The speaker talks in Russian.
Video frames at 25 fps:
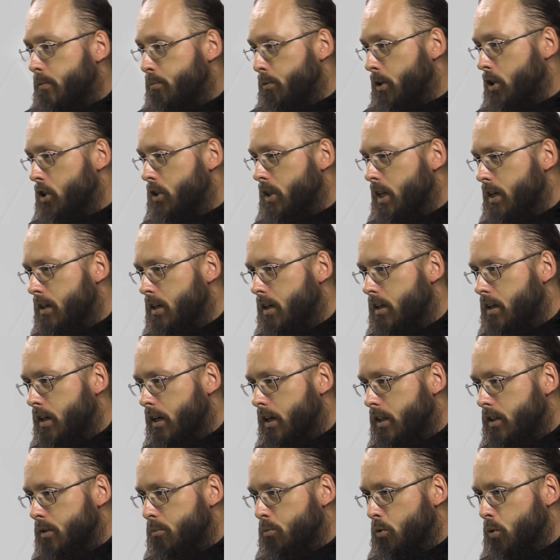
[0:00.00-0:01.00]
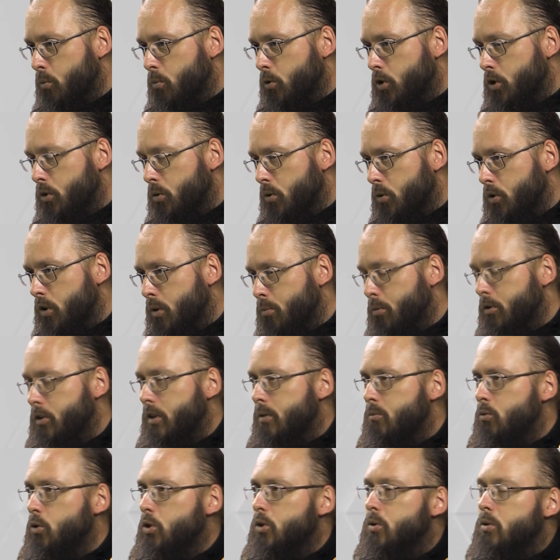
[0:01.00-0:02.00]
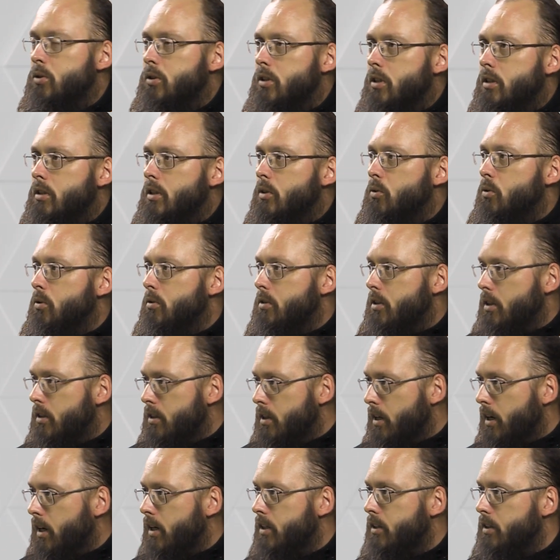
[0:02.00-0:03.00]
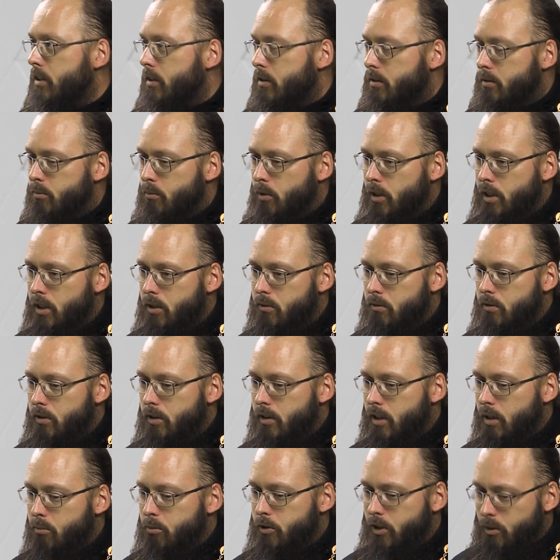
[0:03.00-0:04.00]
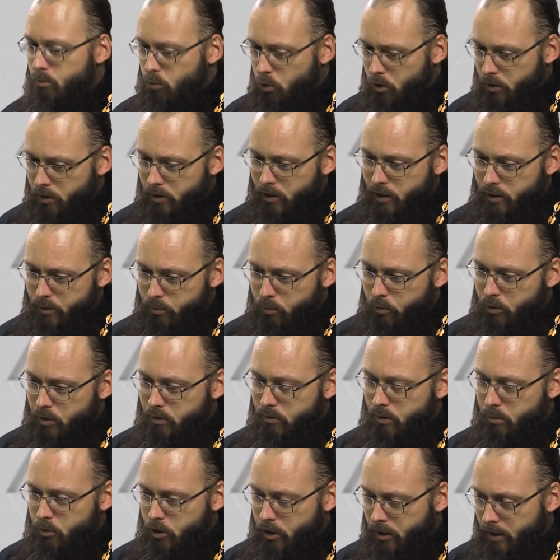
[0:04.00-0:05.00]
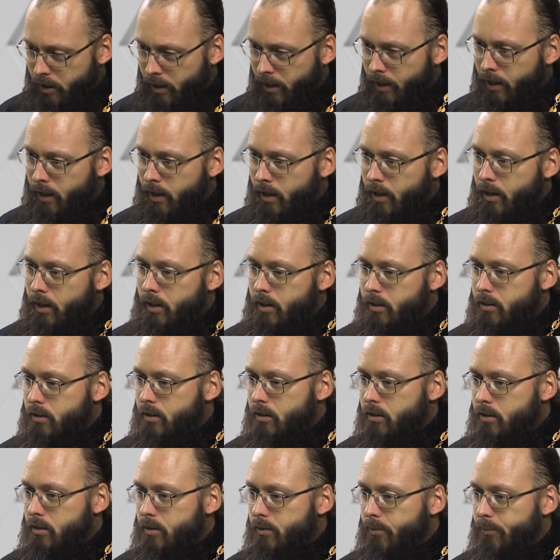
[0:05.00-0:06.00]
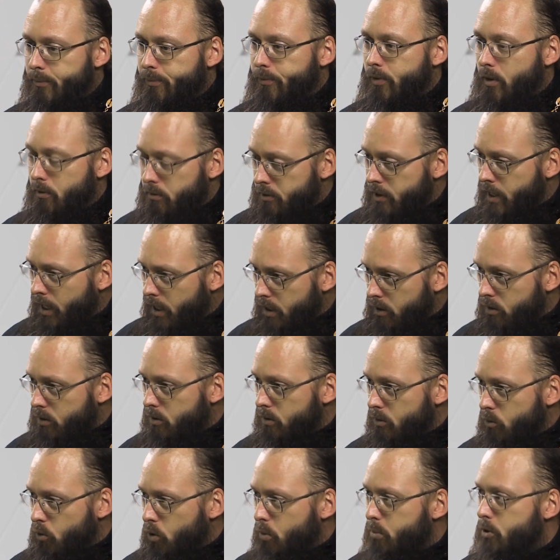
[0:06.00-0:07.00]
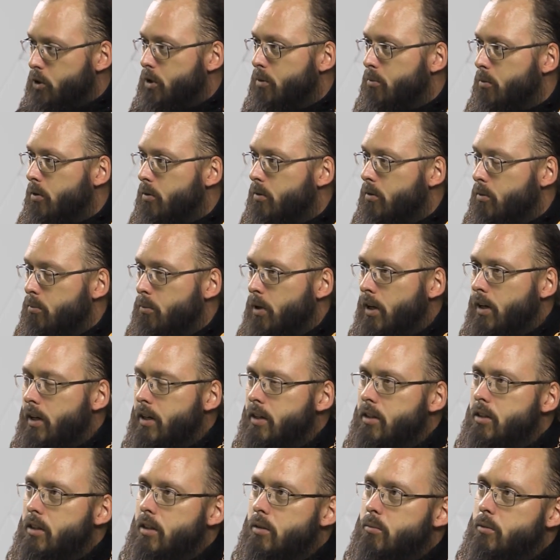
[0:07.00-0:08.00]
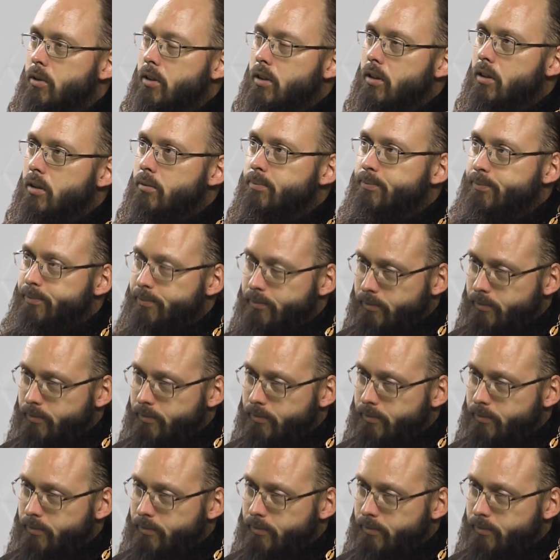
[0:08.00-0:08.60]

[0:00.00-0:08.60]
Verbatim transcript: пришла какая-то помощь, то не потому, что ты такой вот идеальный молитвенник, а потому что Господь вообще а, внял общим молением и